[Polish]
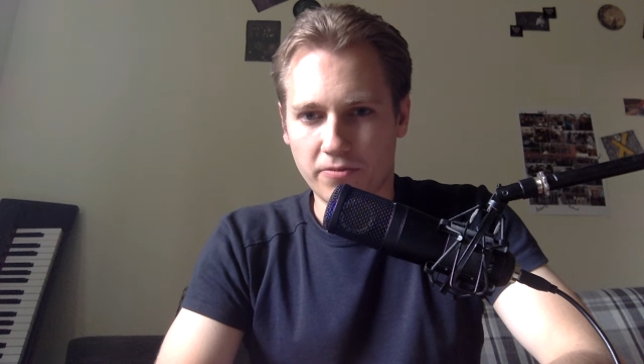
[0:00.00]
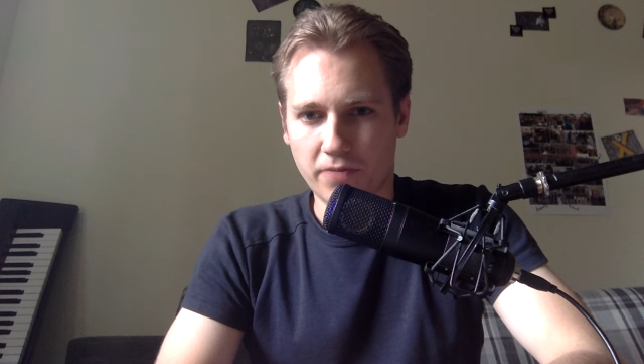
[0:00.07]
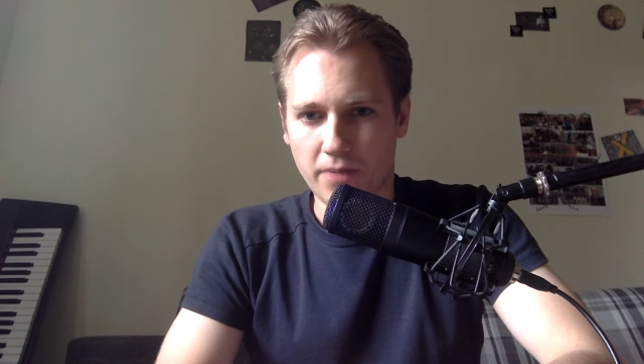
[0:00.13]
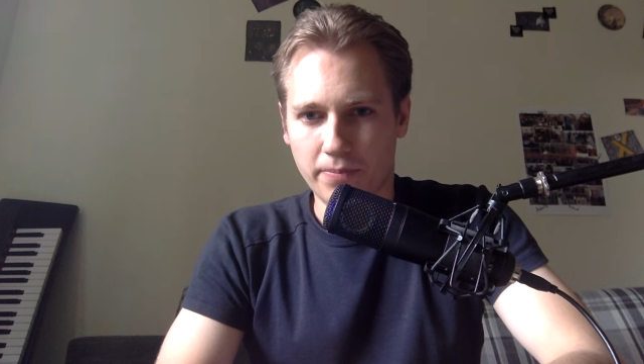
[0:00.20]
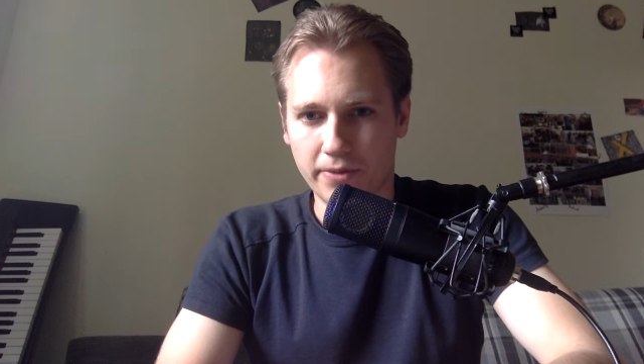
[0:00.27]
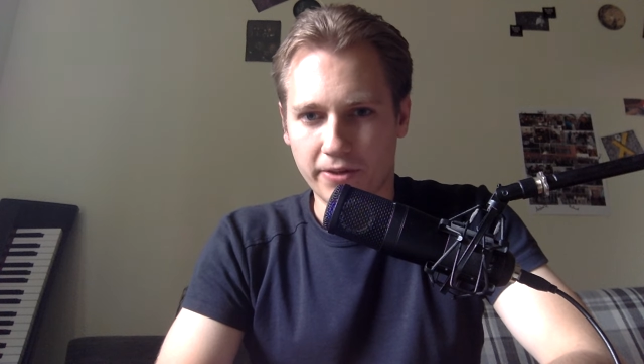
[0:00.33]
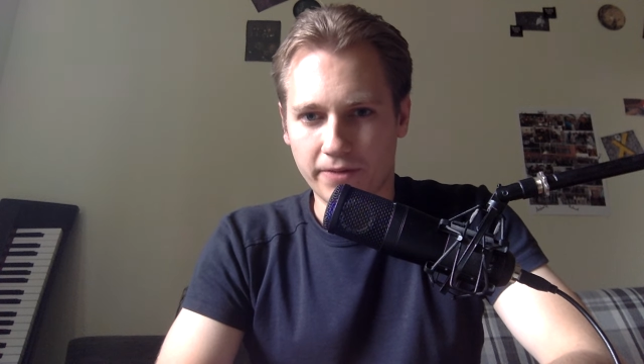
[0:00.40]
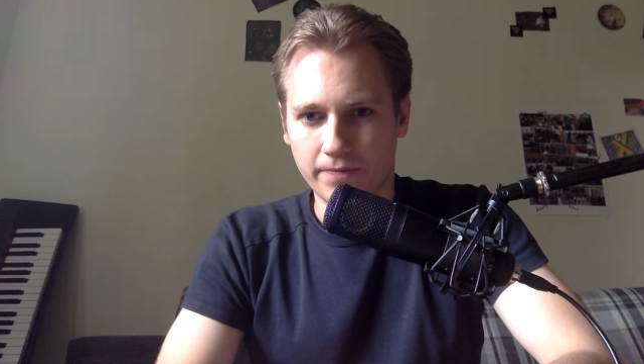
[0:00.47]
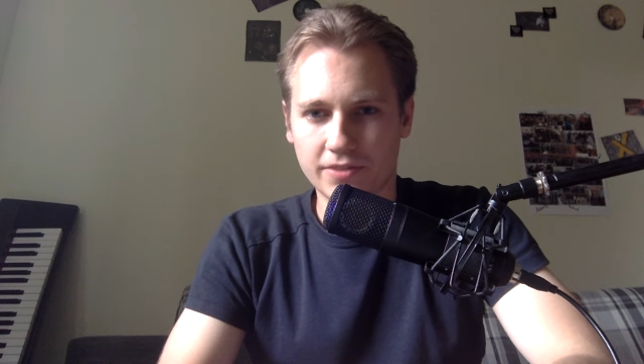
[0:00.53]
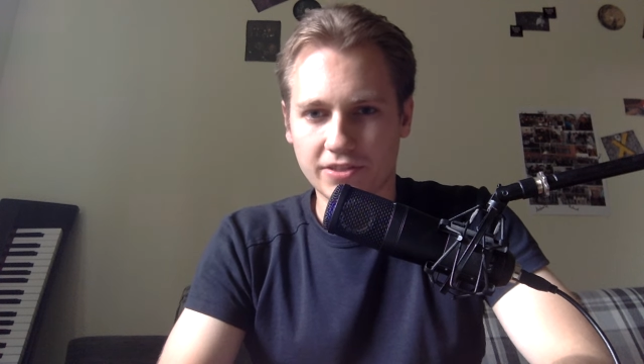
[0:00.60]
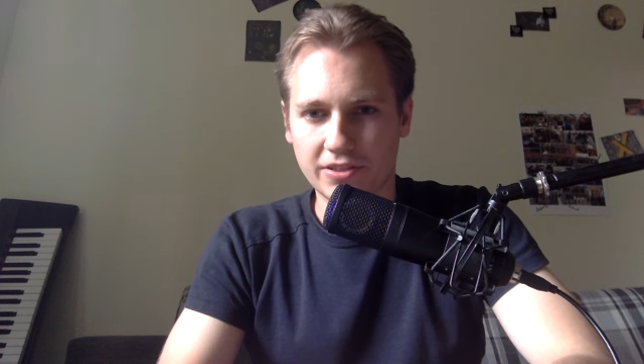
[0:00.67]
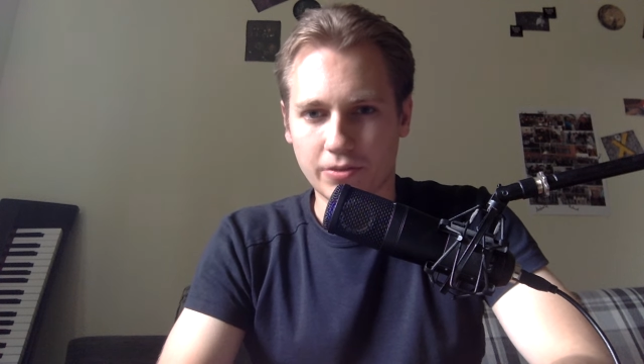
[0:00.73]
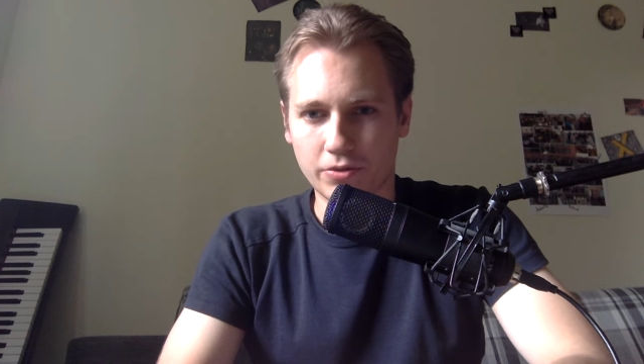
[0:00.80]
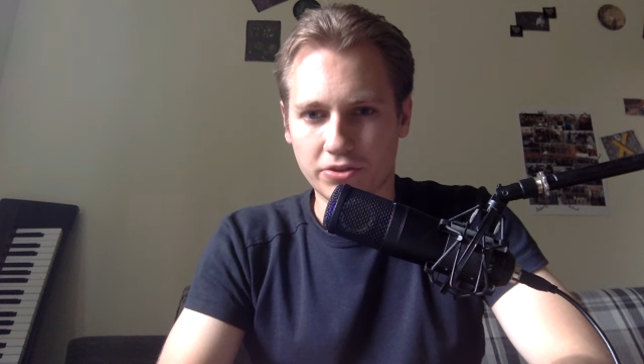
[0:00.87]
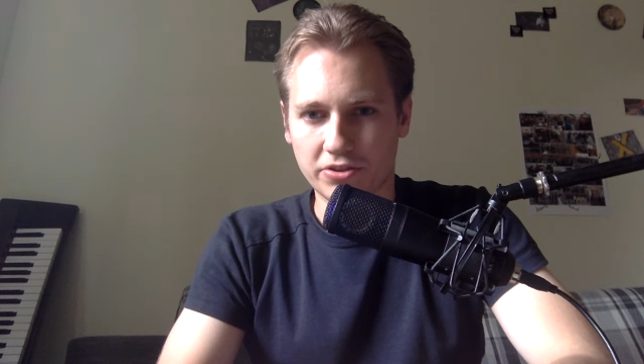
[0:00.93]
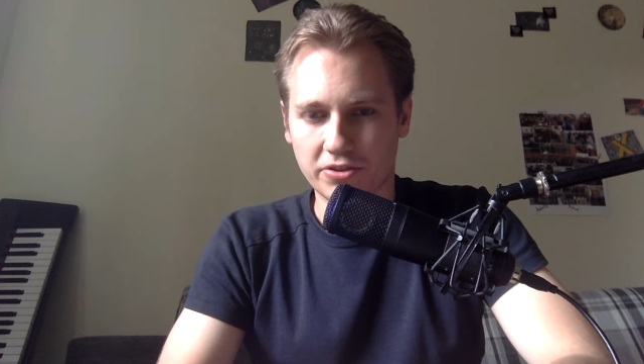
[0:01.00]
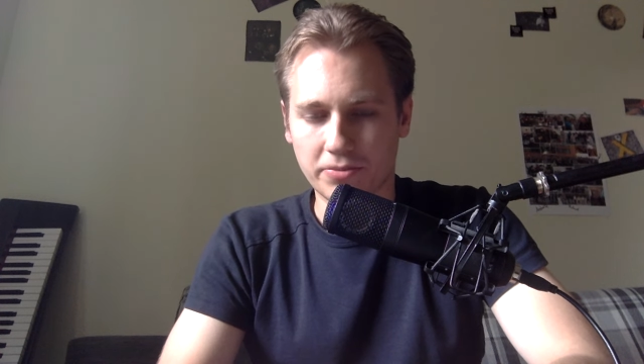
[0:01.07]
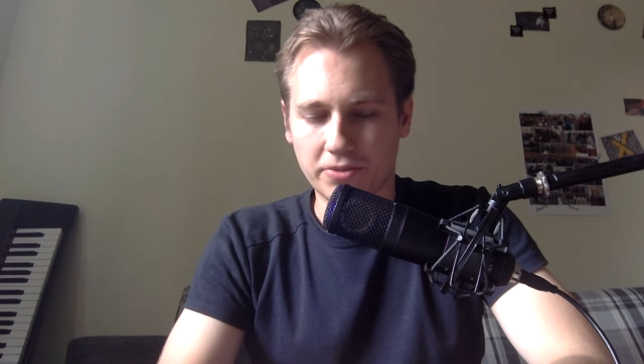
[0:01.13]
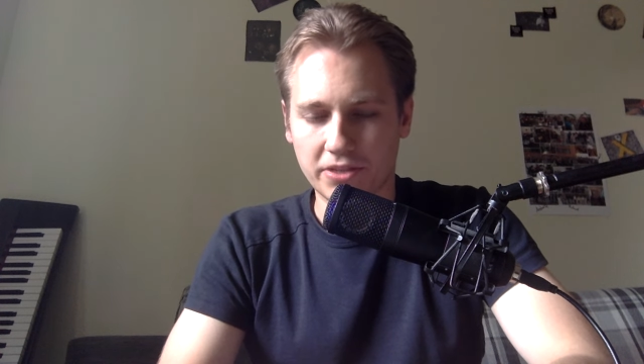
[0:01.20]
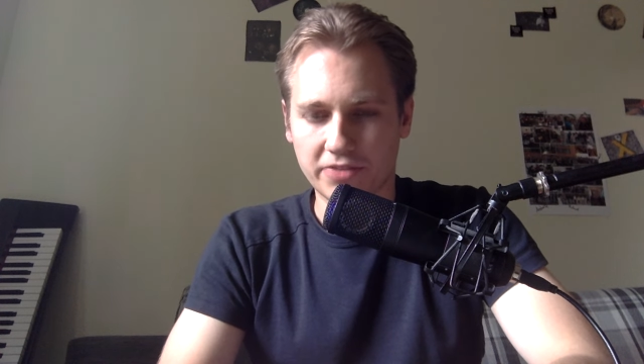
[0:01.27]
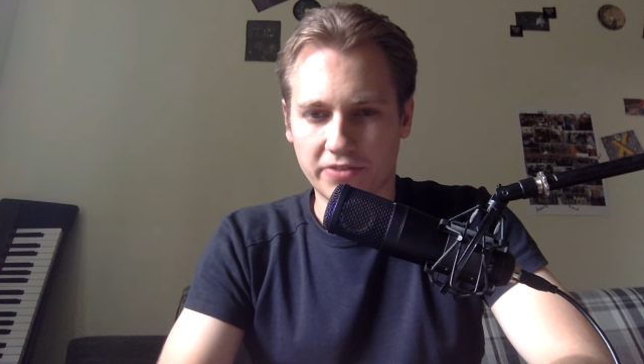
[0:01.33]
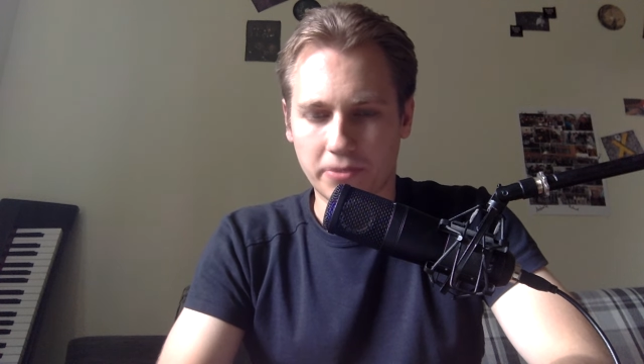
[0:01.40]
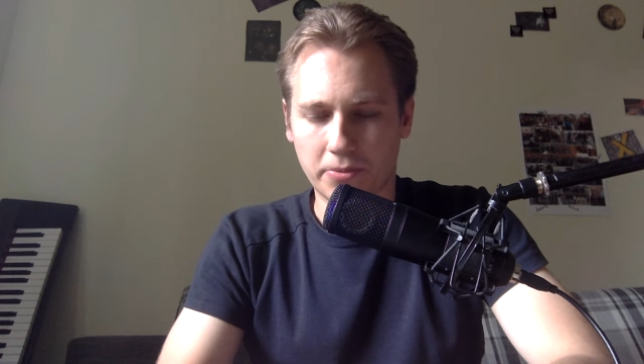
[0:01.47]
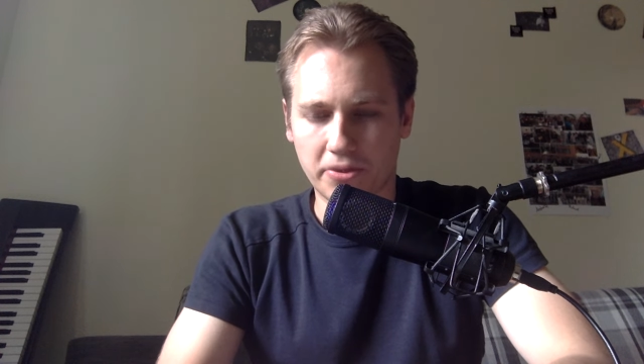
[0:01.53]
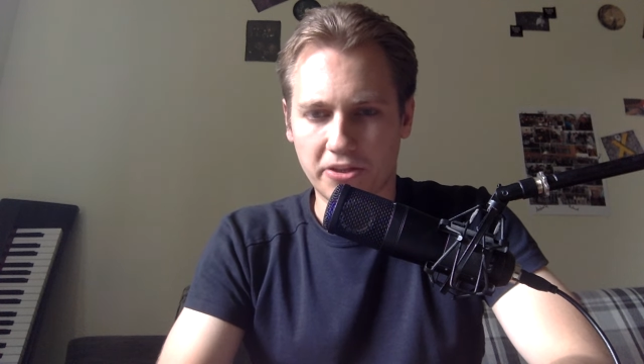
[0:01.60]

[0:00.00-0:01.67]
mapę z nałożonymi tak zwanymi